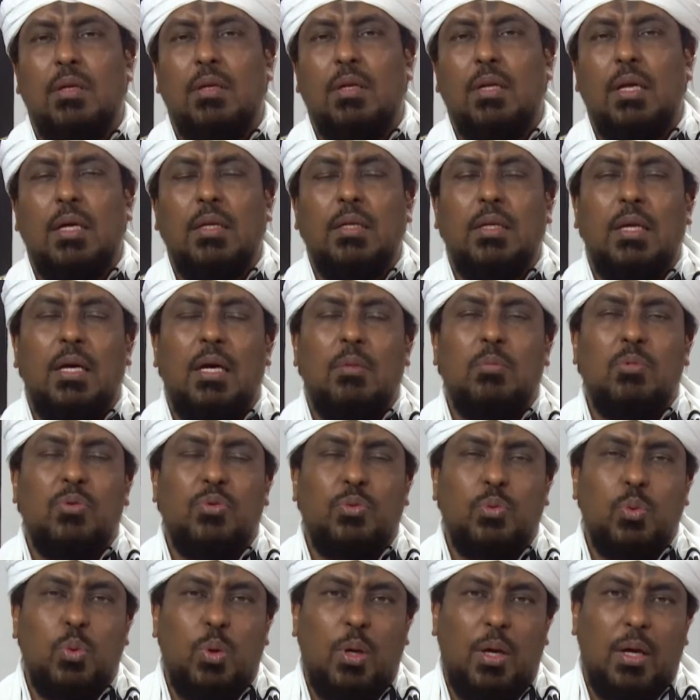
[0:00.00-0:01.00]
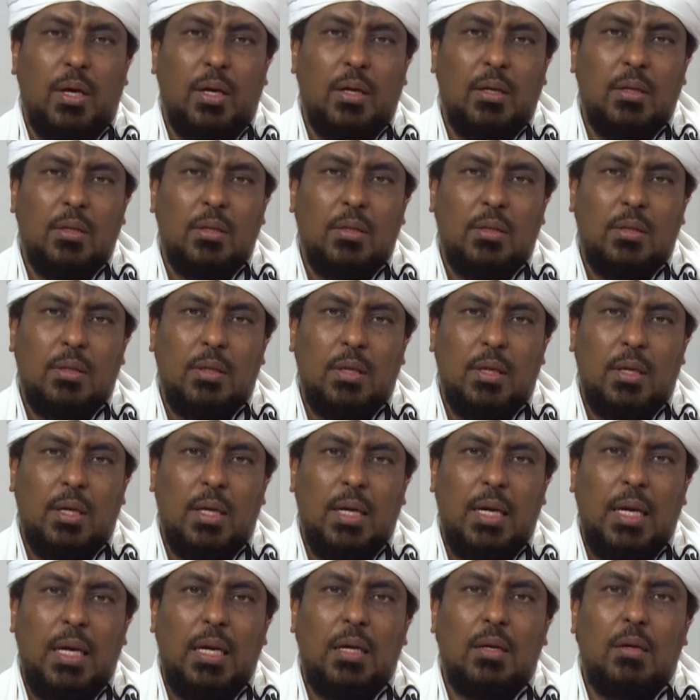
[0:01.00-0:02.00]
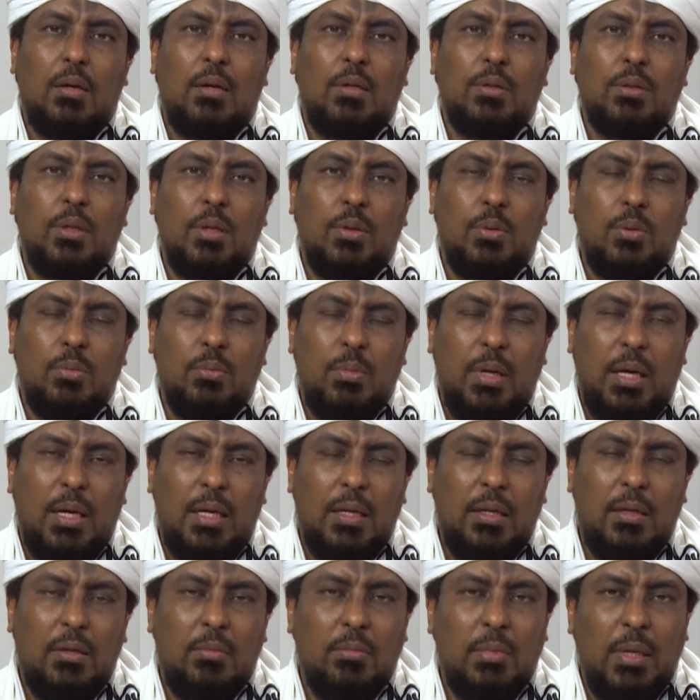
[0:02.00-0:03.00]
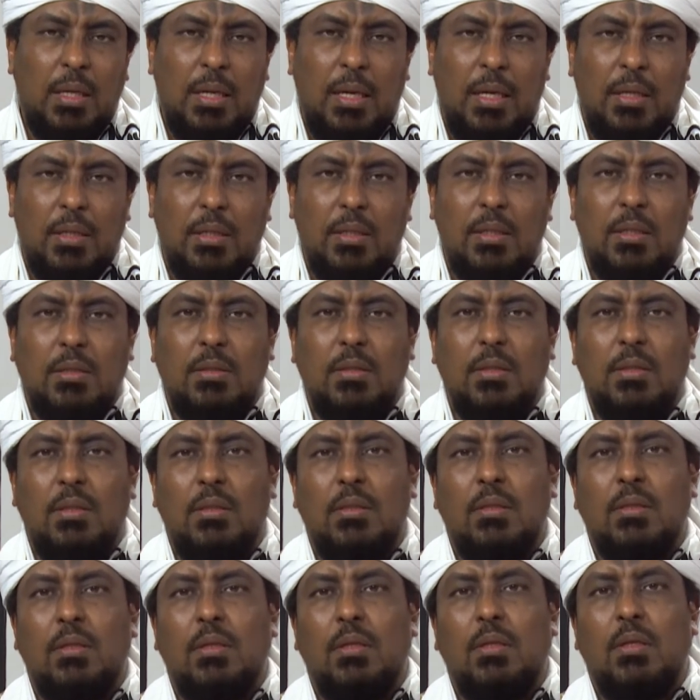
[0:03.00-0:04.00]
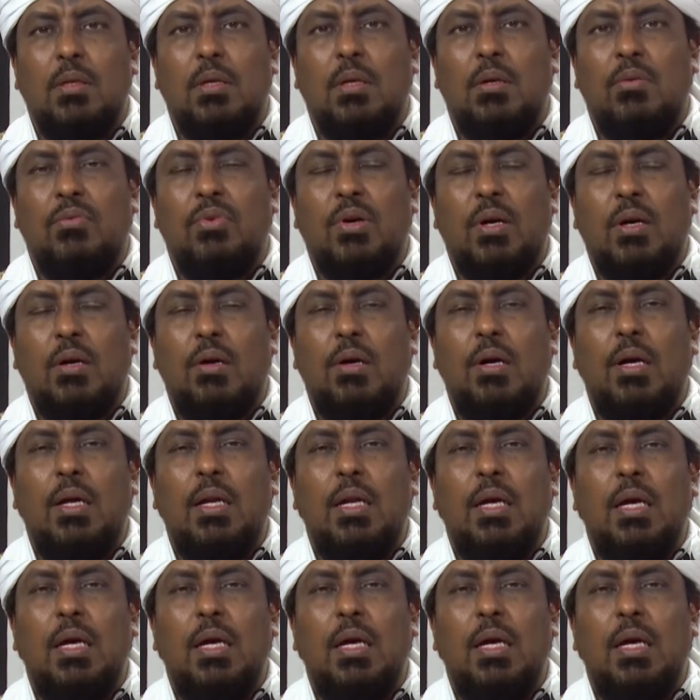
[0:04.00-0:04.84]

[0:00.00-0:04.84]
لأنها مفتوحة آه، عرضهم على الملائكة فقال